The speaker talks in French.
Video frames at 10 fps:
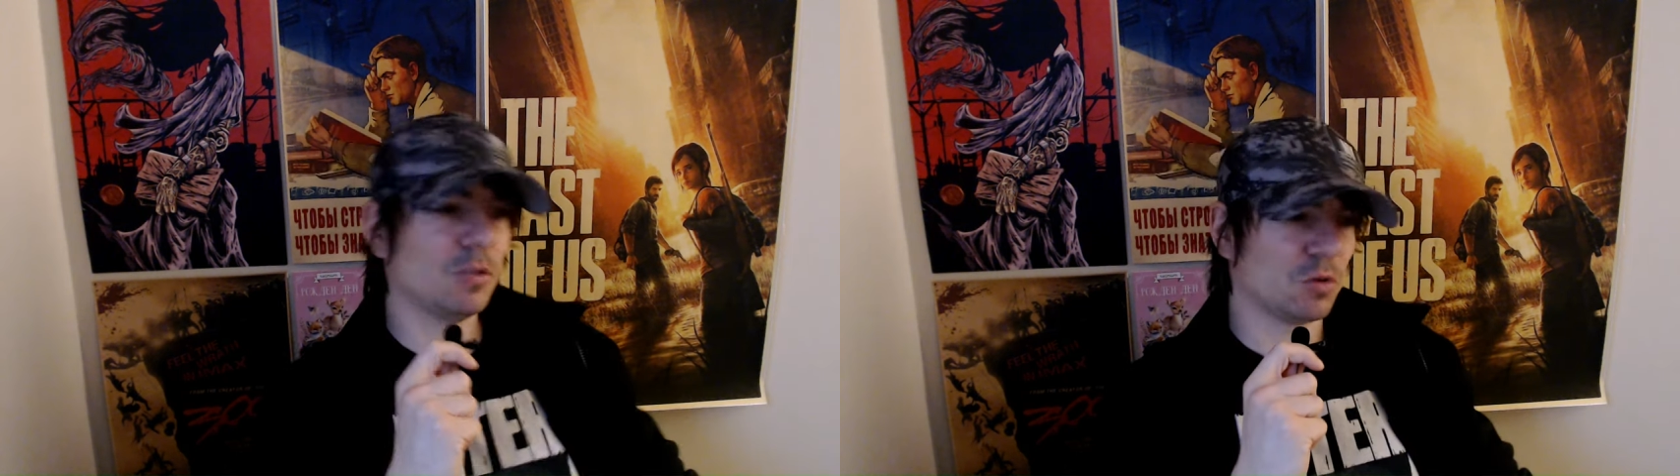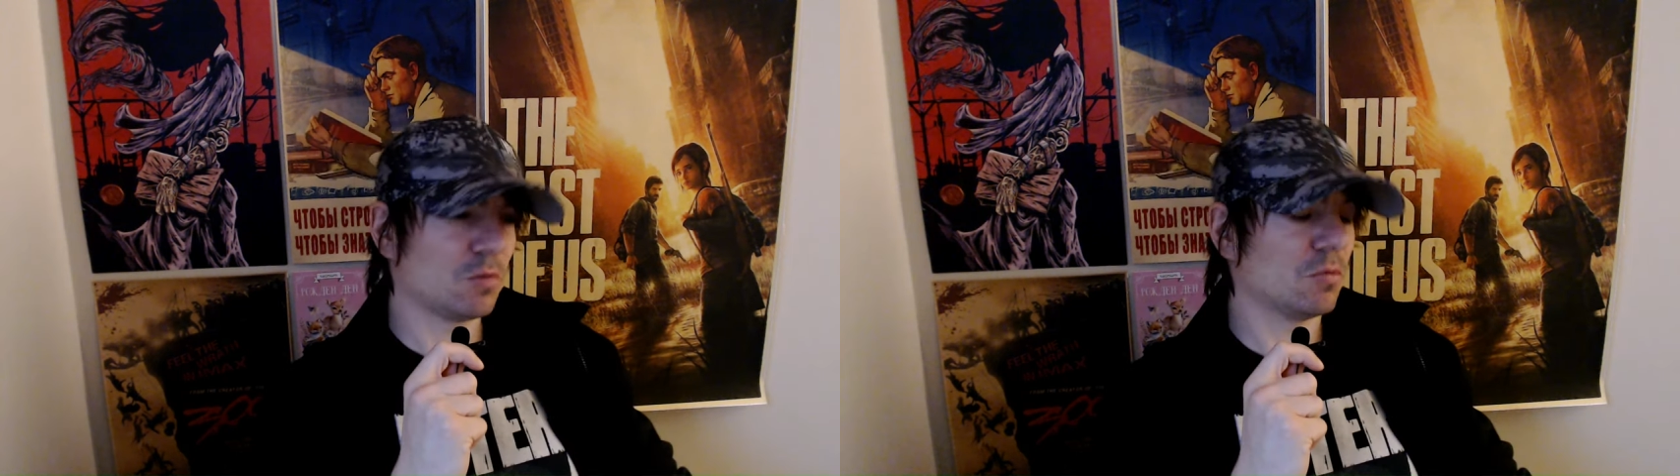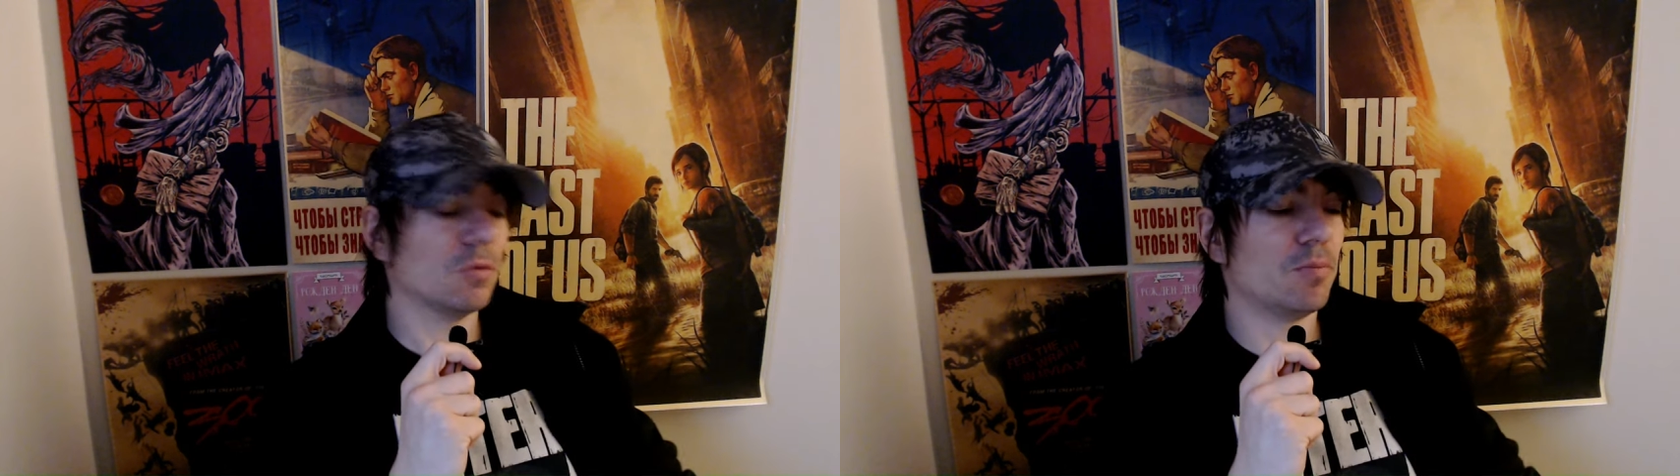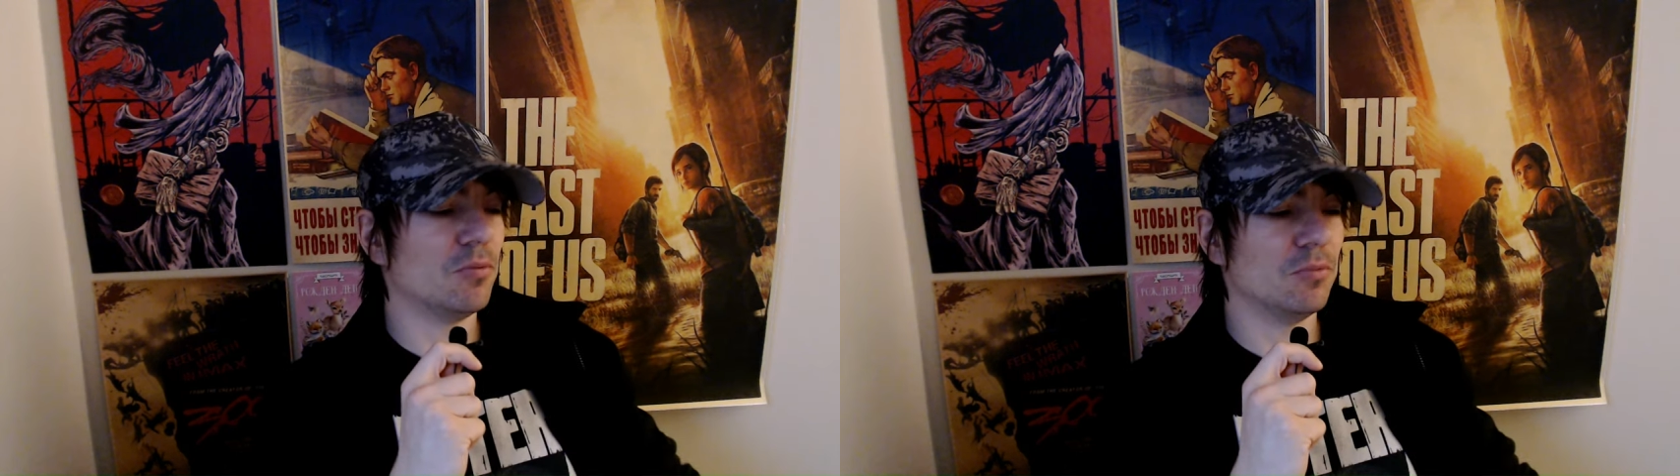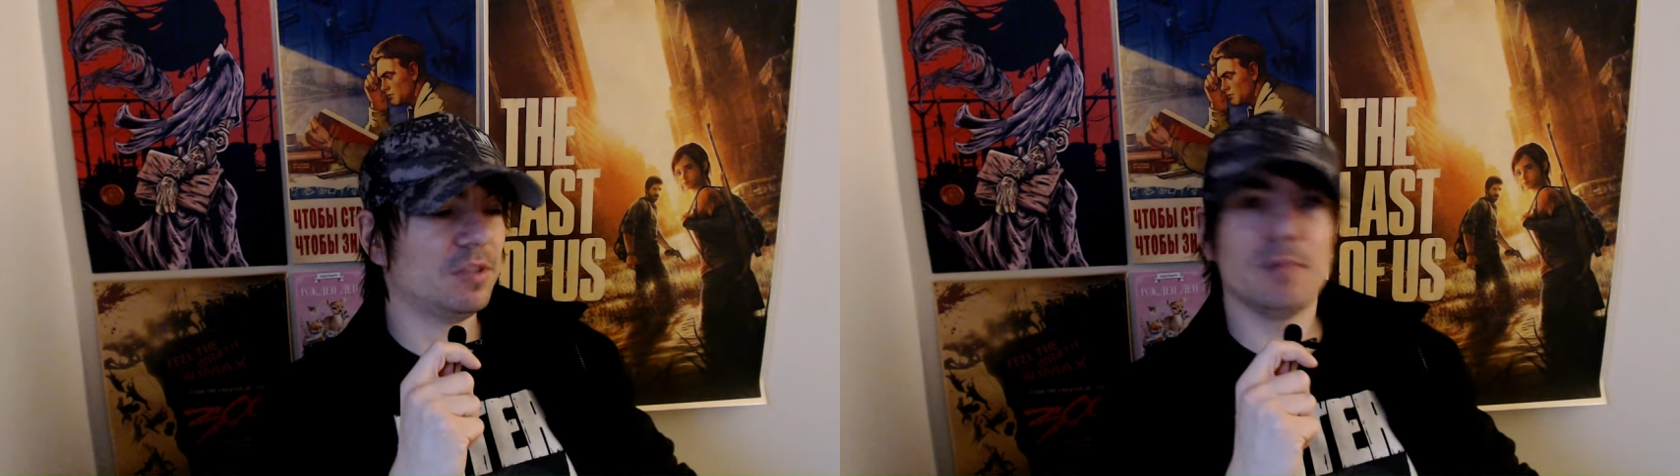tous euh,
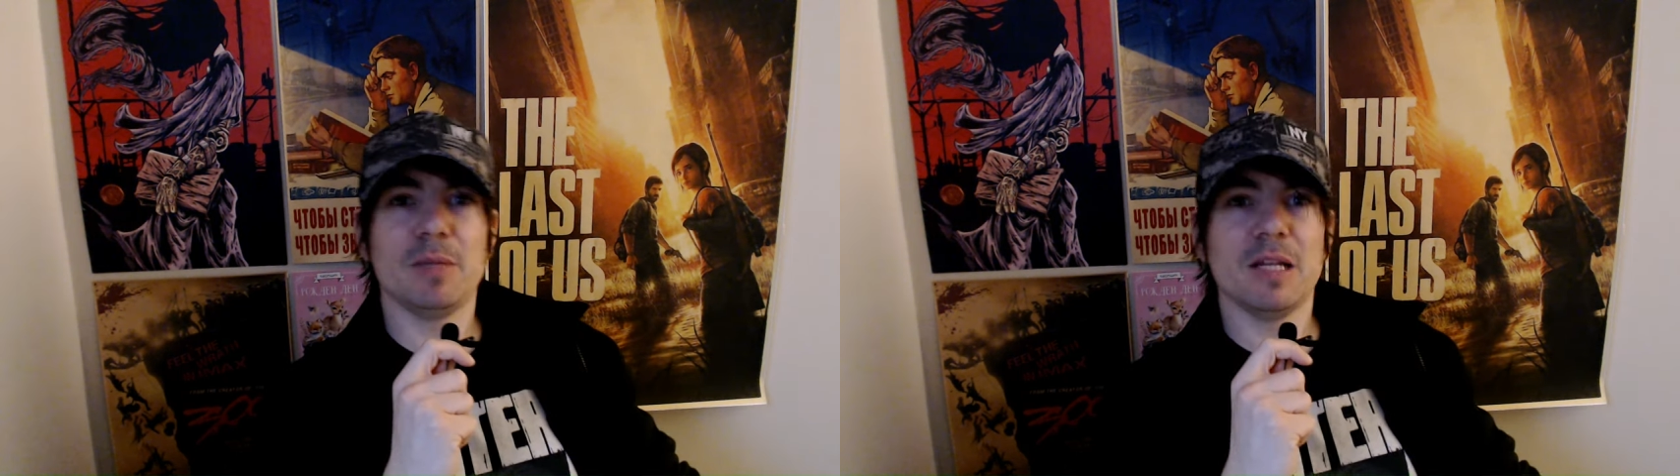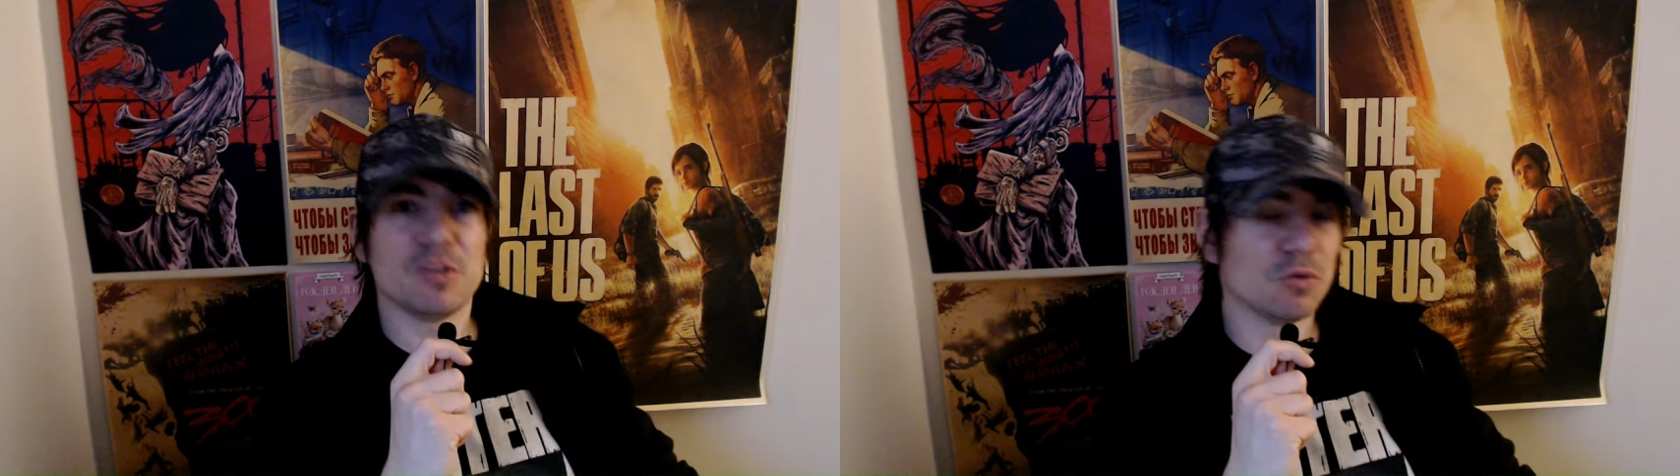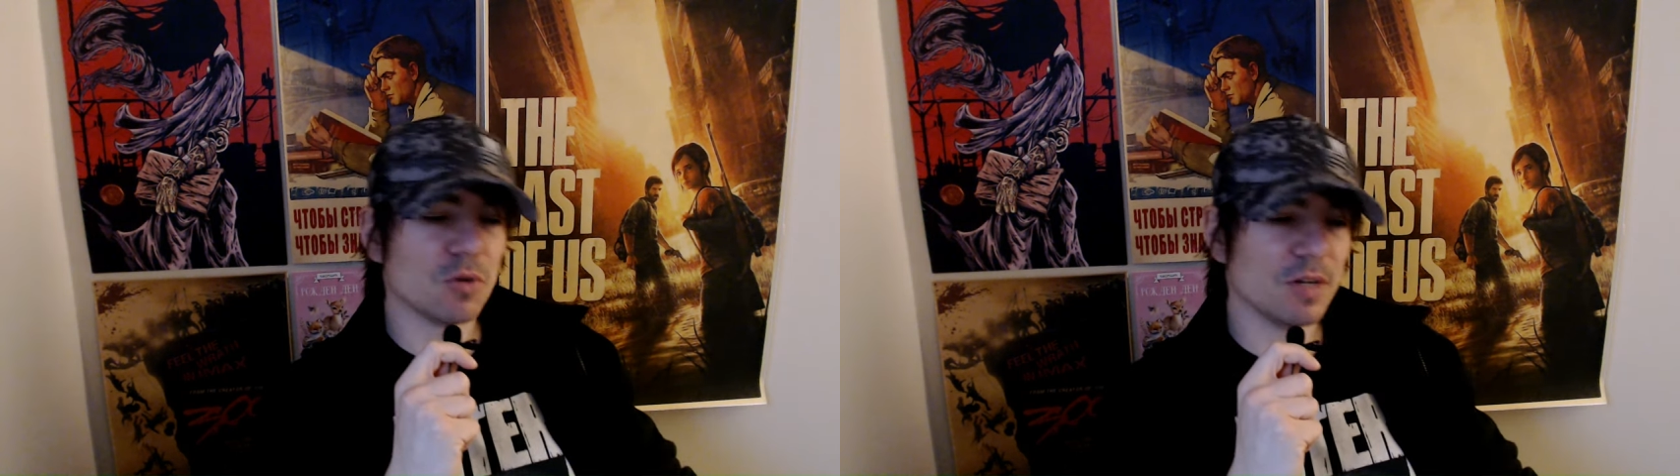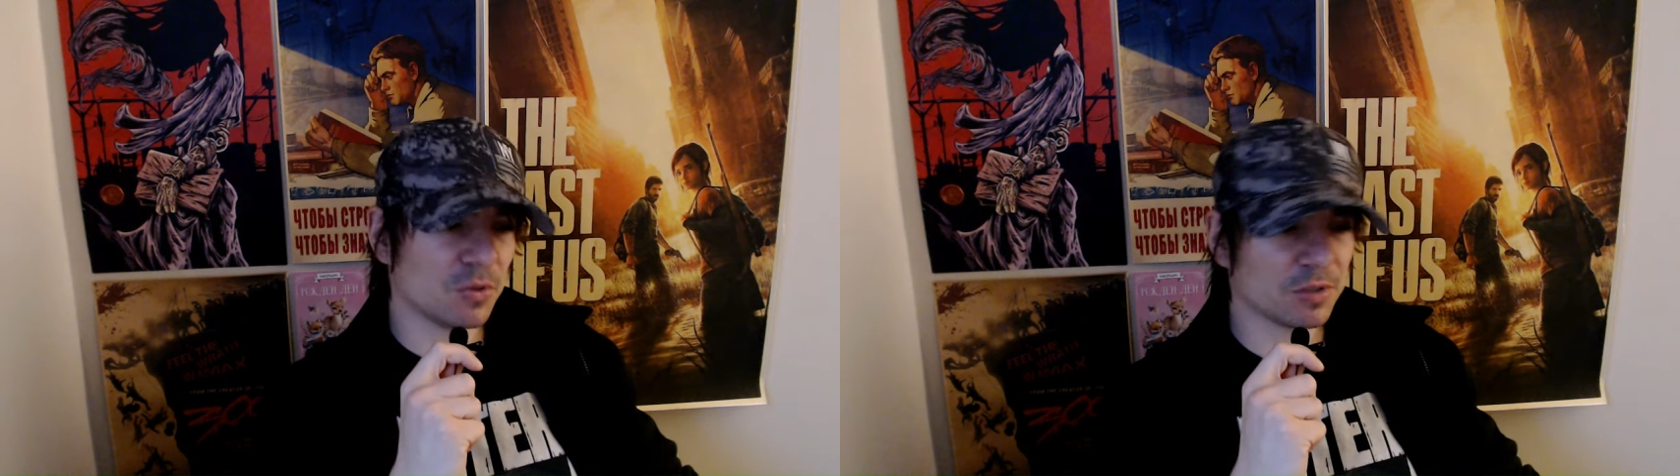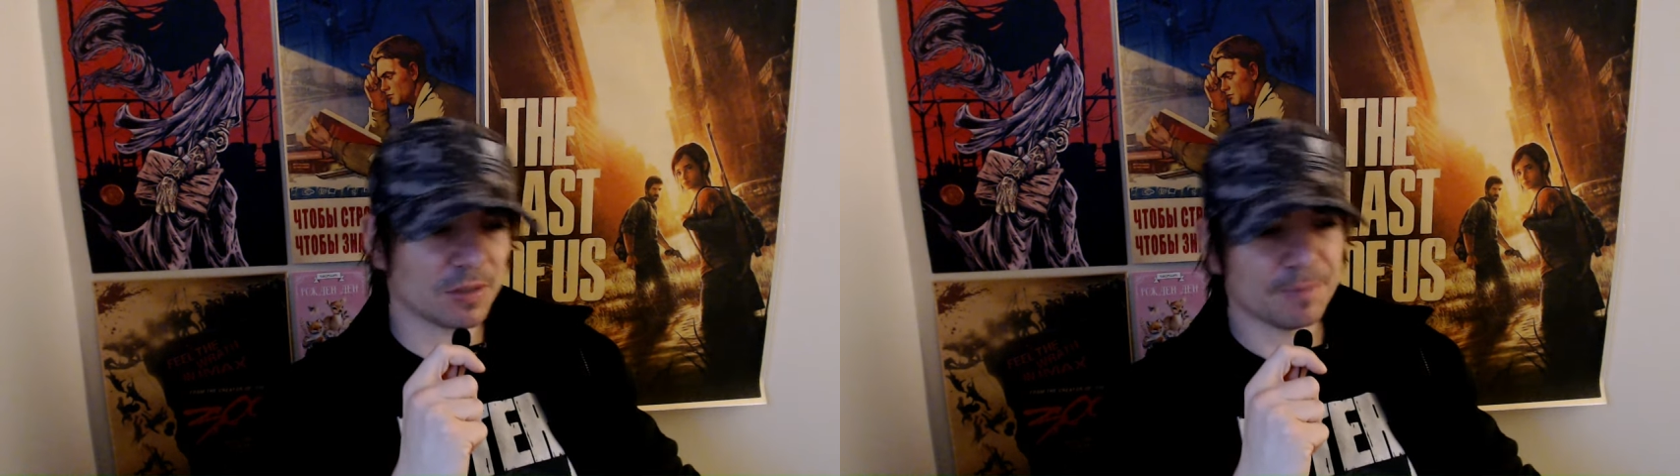plus débiles les unes que
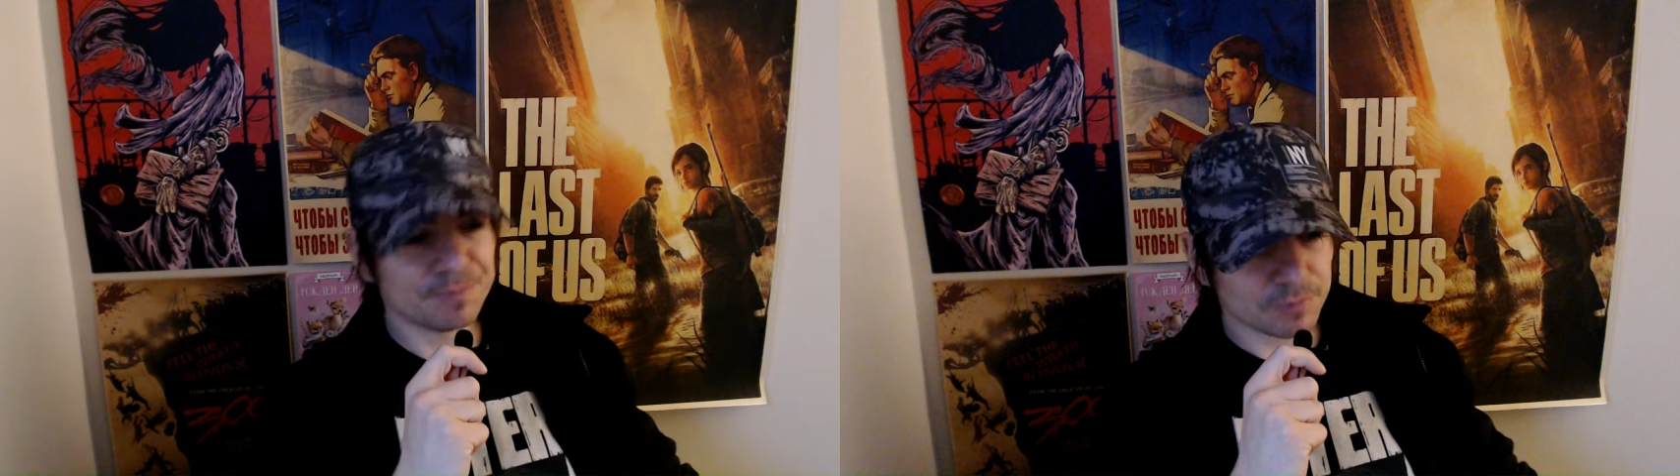les autres.